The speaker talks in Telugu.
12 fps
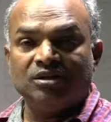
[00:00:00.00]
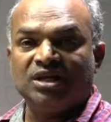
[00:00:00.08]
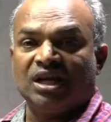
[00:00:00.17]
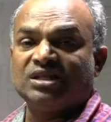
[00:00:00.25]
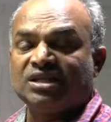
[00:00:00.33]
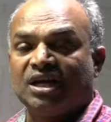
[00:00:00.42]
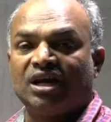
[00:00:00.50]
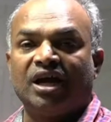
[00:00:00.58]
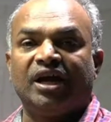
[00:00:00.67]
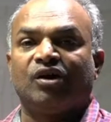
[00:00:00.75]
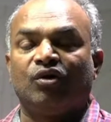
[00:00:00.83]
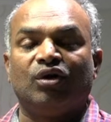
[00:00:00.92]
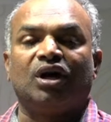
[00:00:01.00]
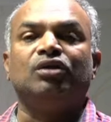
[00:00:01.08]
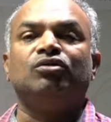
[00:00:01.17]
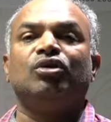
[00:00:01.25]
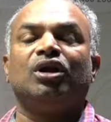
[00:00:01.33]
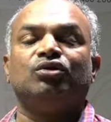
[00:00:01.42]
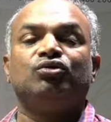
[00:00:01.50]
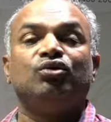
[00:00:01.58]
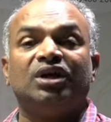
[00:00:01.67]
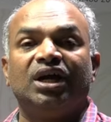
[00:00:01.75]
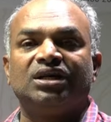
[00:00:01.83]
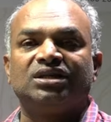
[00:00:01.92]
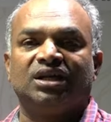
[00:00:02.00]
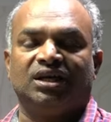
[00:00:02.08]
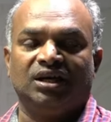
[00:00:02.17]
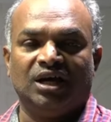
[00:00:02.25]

జనసేన నాయకుడు కందుల దుర్గేష్కి